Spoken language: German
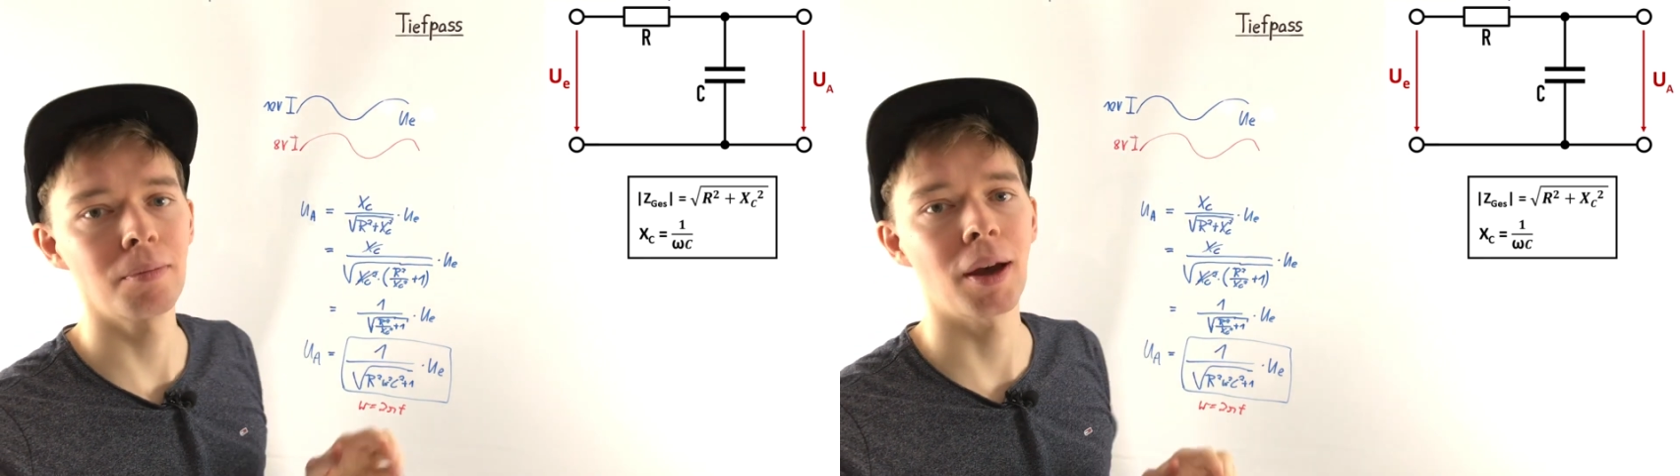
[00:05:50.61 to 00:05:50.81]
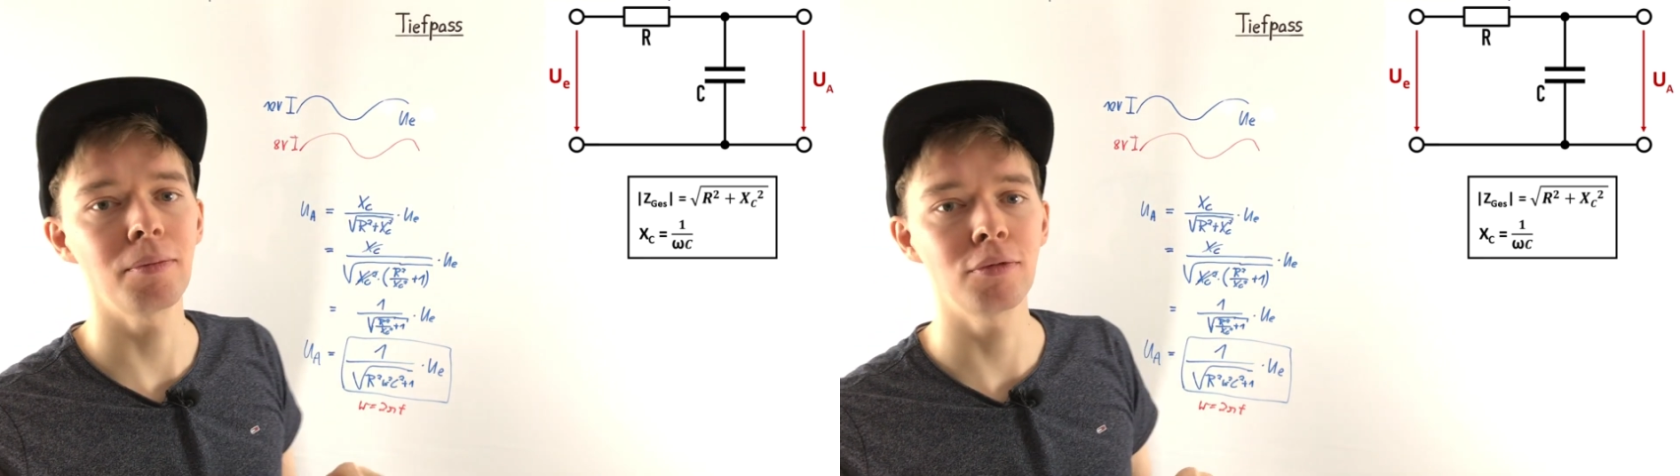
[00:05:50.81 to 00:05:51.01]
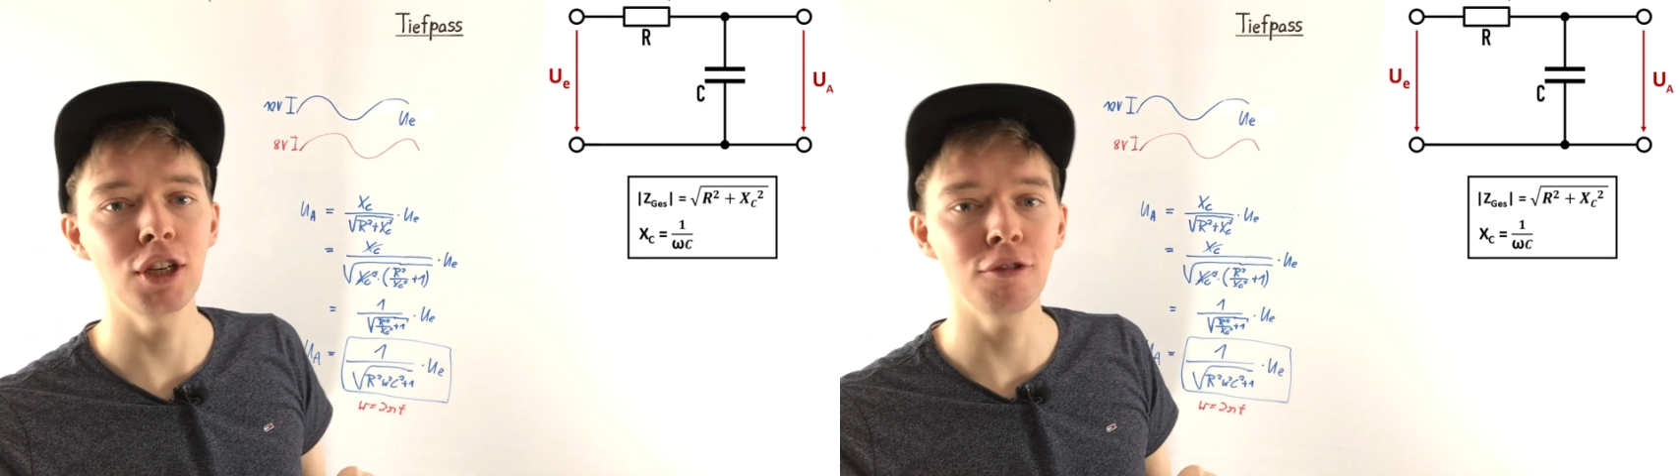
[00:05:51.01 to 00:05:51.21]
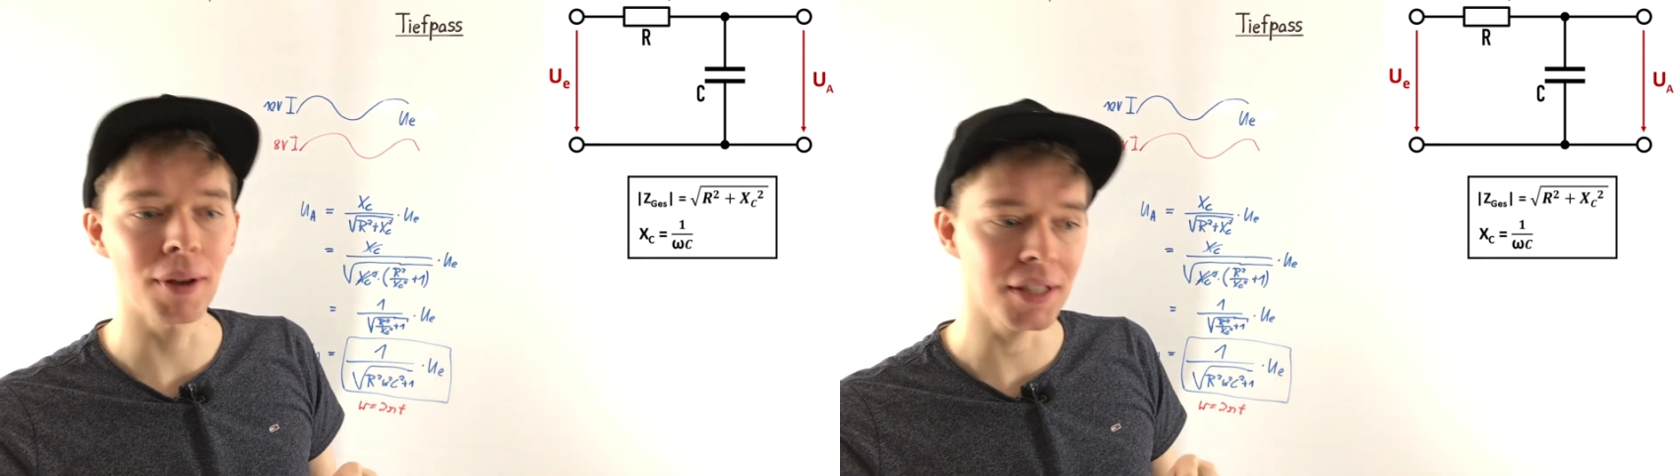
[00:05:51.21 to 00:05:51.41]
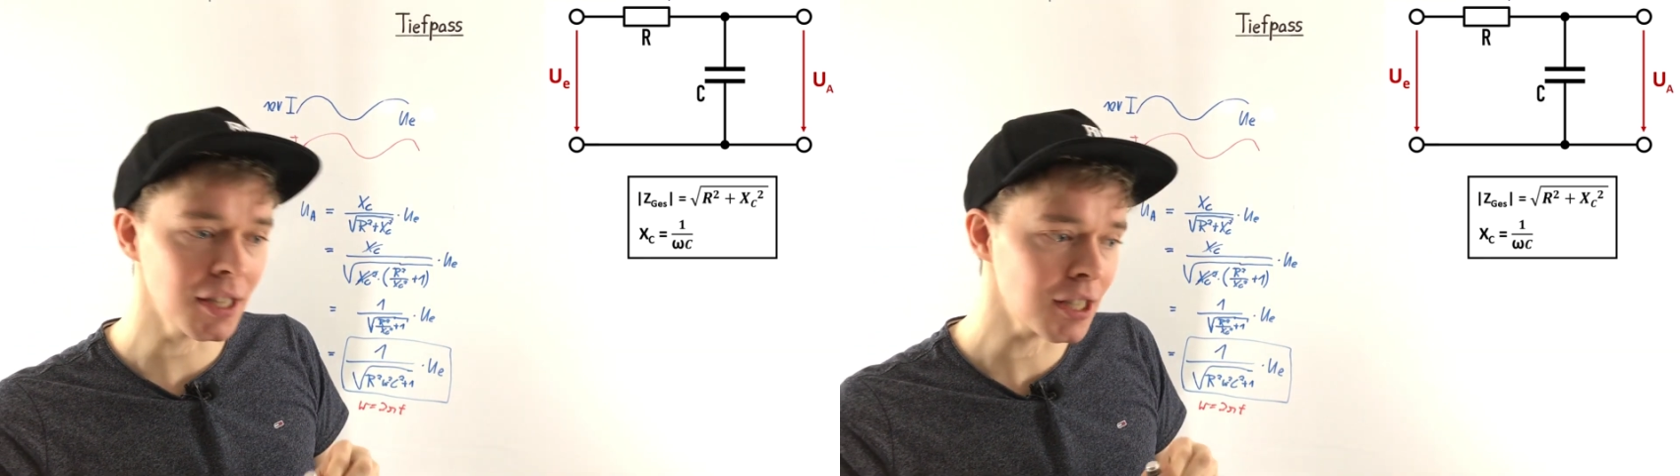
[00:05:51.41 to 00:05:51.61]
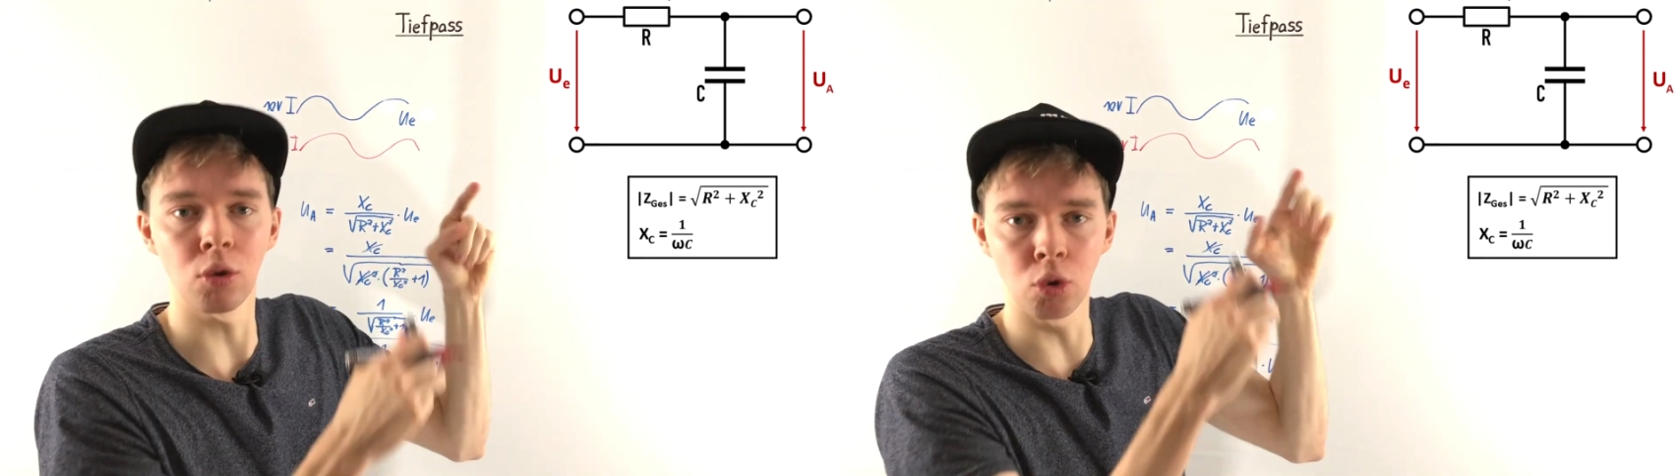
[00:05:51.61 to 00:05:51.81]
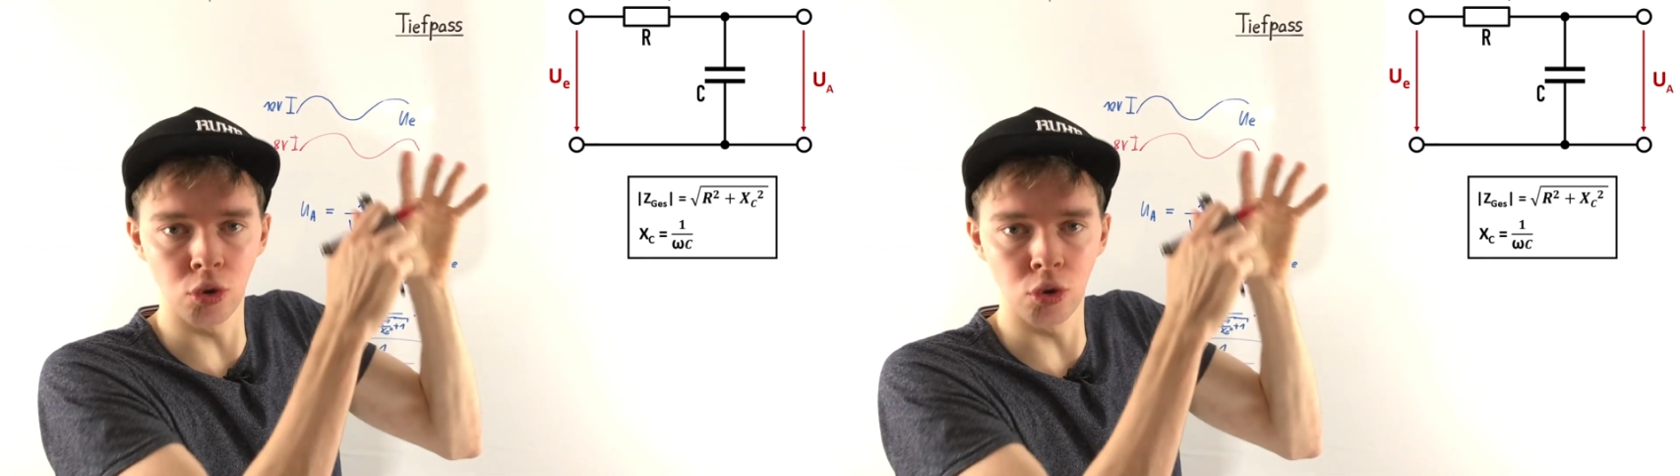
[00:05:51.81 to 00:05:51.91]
beim Tiefpass ist.